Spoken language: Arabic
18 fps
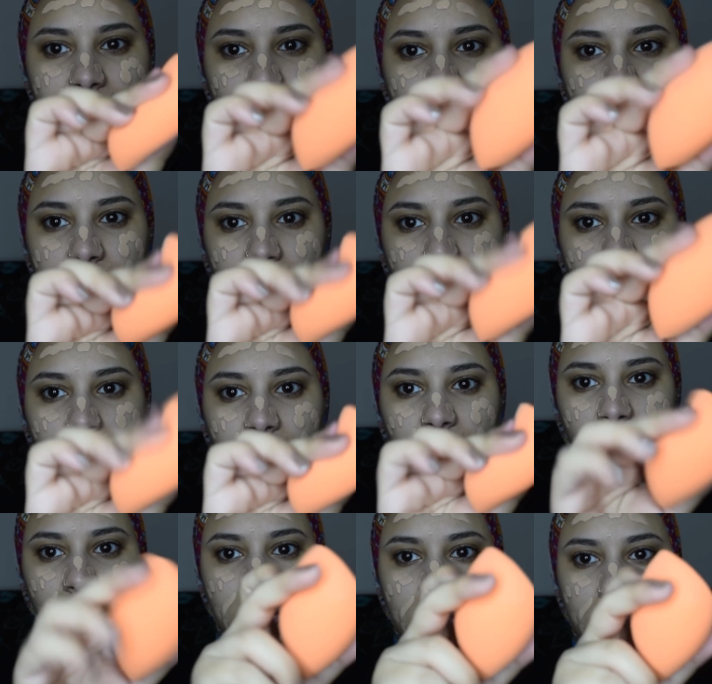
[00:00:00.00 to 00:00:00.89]
بصي طريه
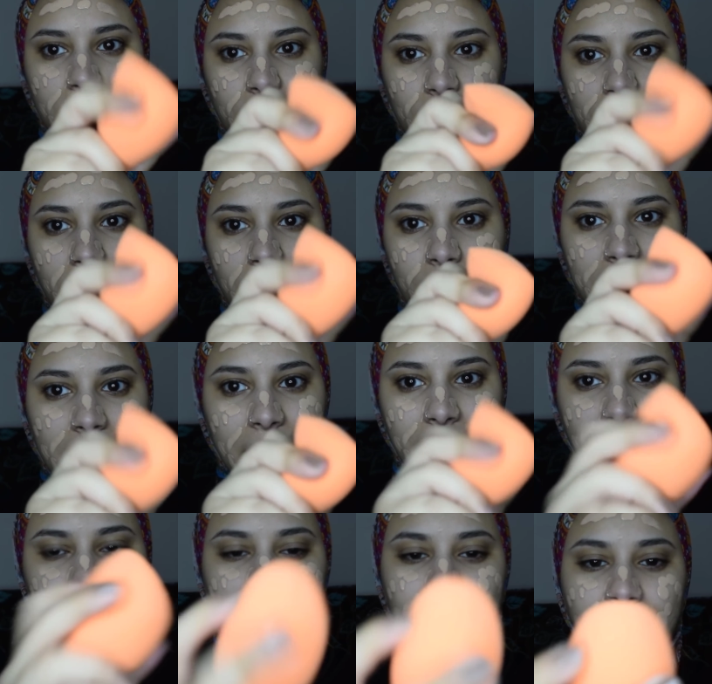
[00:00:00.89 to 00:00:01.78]
خالص وجميله
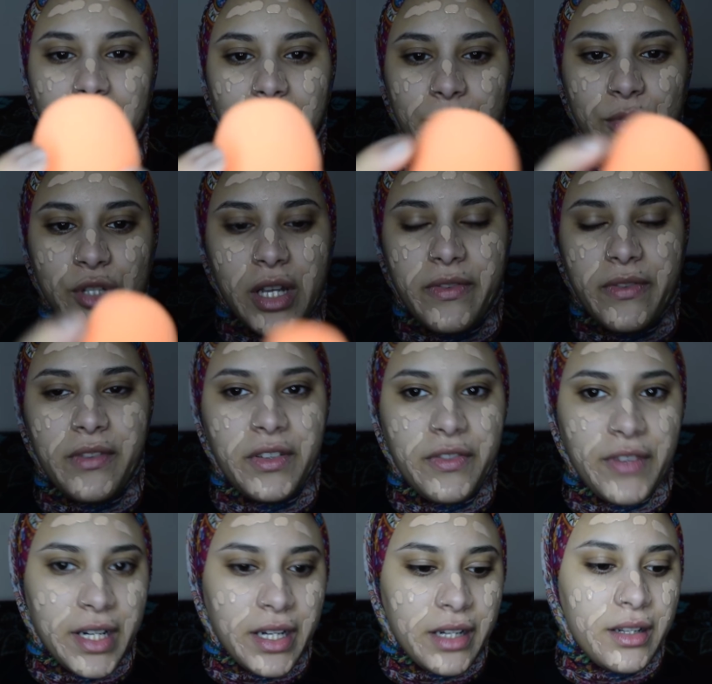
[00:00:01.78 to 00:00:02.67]
جدا انا مش شايفه في
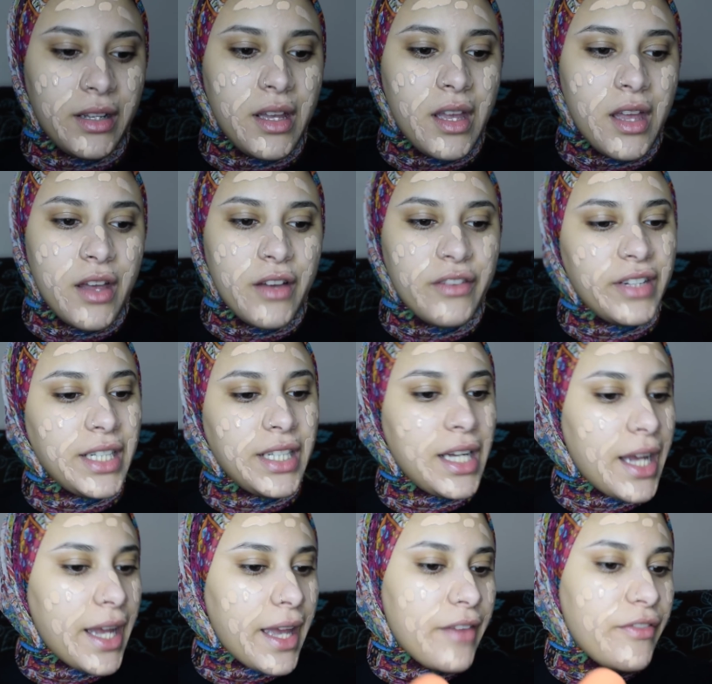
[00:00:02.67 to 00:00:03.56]
فرق
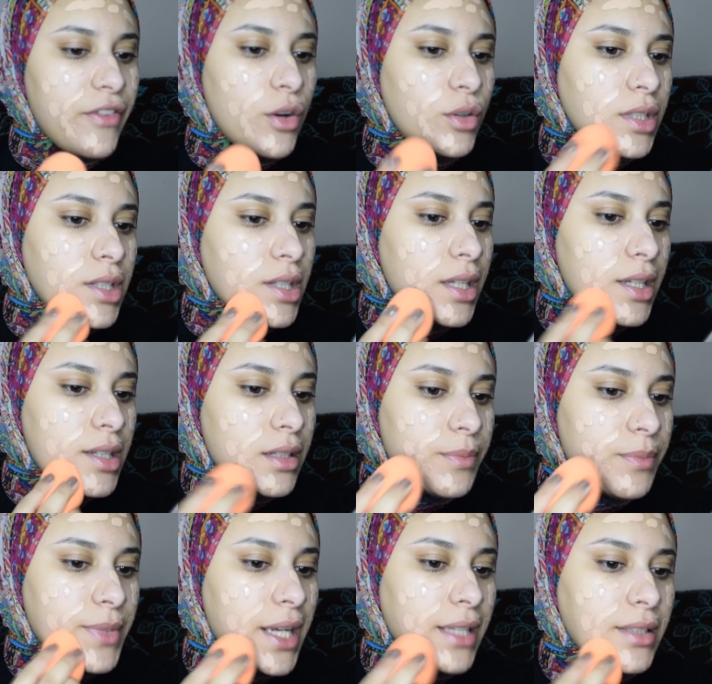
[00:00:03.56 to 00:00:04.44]
فانا اخاف اقولك ان
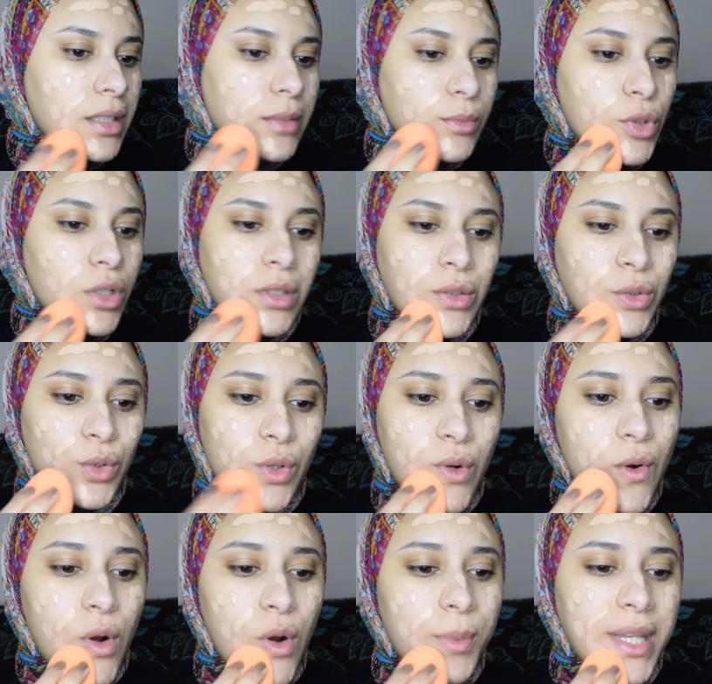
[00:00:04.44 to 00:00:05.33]
بتاعتك ممكن تكون
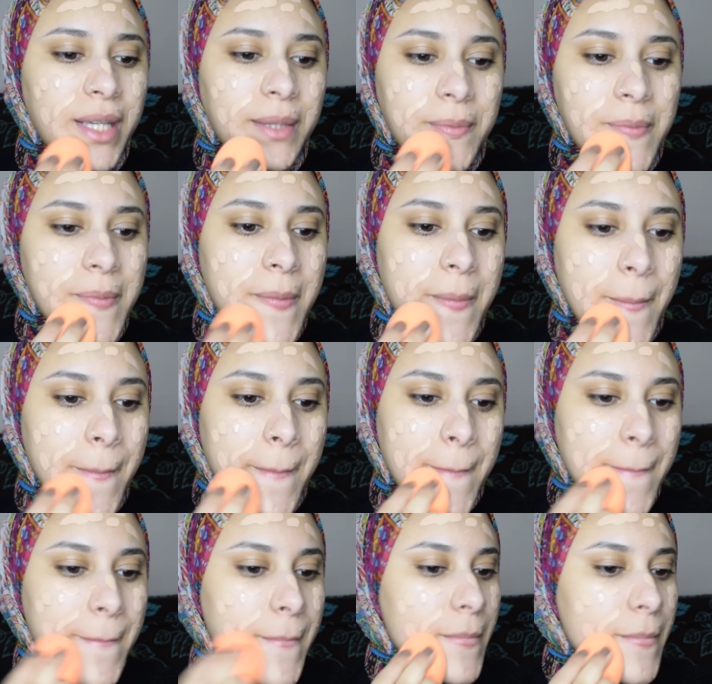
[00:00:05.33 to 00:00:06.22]
كوبي
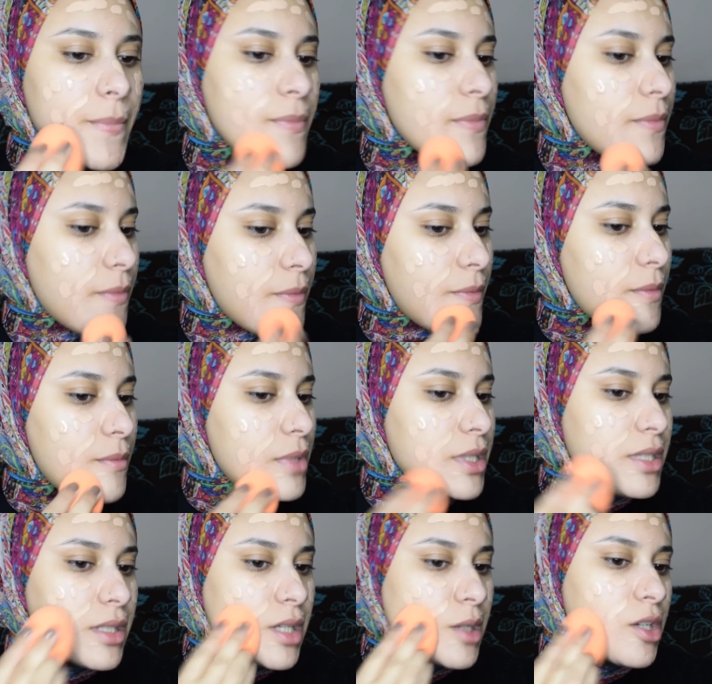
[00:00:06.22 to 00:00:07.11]

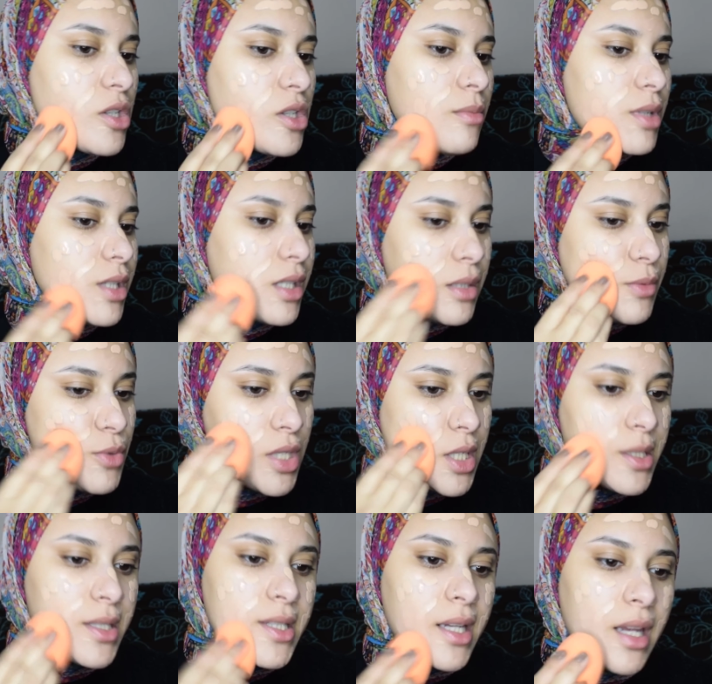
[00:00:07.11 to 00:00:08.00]
بس يعني عشان مظلمش
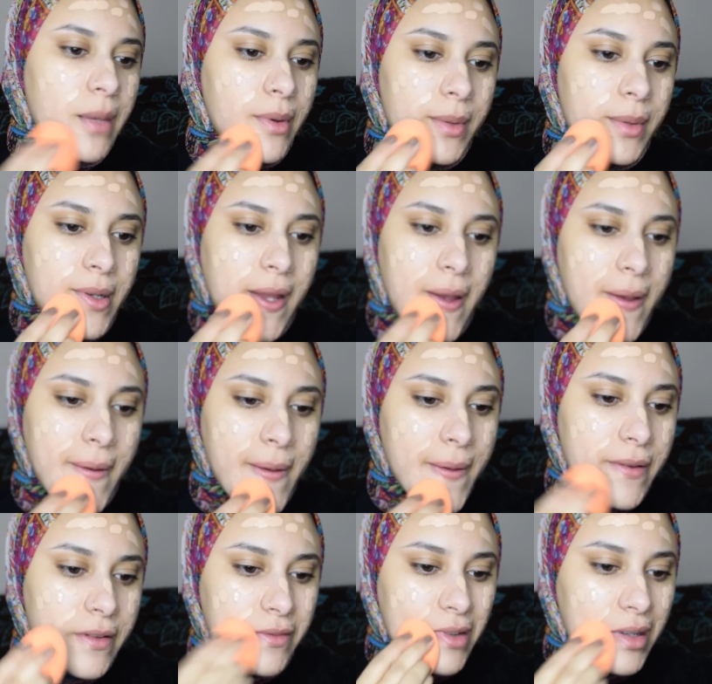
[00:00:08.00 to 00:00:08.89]
اللي انتي جايباه منها
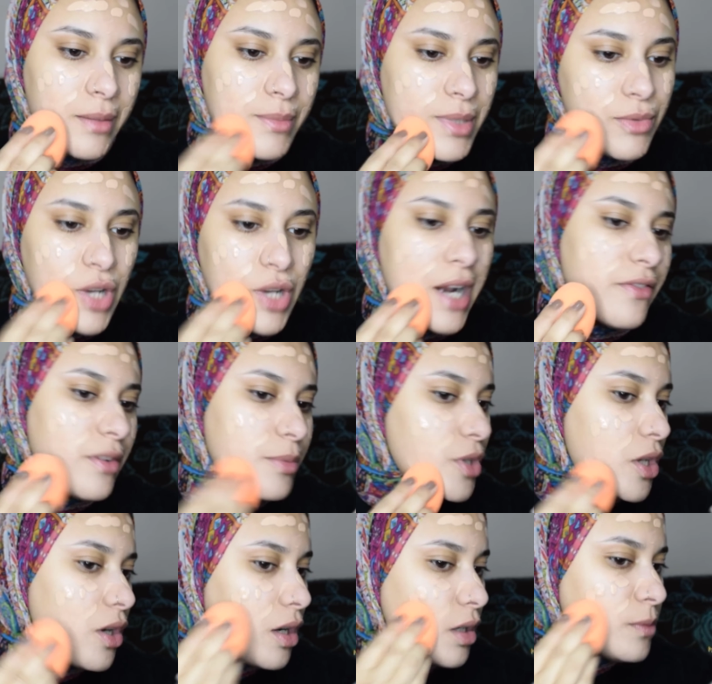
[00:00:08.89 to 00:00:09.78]
بس مش عارفه
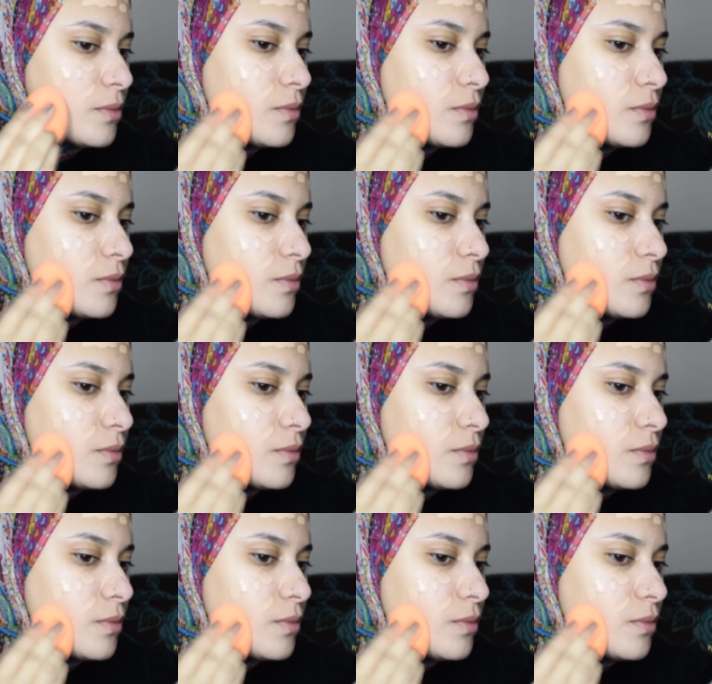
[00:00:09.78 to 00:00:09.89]
بصراحه